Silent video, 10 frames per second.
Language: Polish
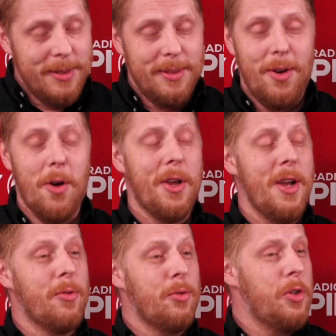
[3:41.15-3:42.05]

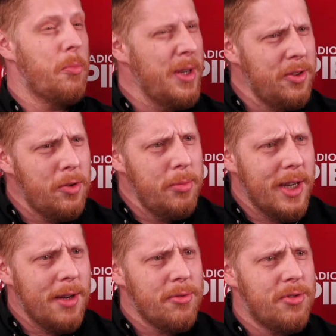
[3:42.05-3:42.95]
okręgu się będzie
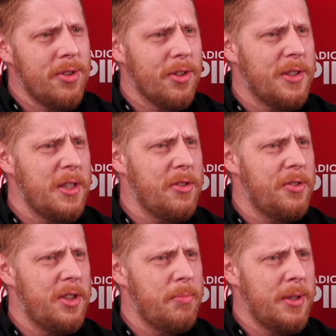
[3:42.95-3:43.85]
ubiegał, czy
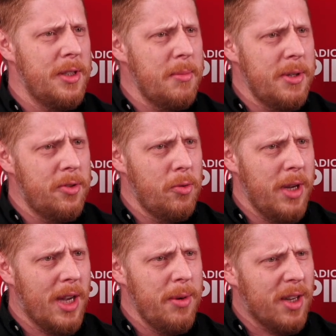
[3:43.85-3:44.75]
ostatecznie się pan nie będzie
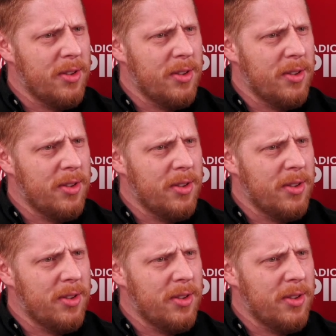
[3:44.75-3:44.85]
ubiegał? Jak,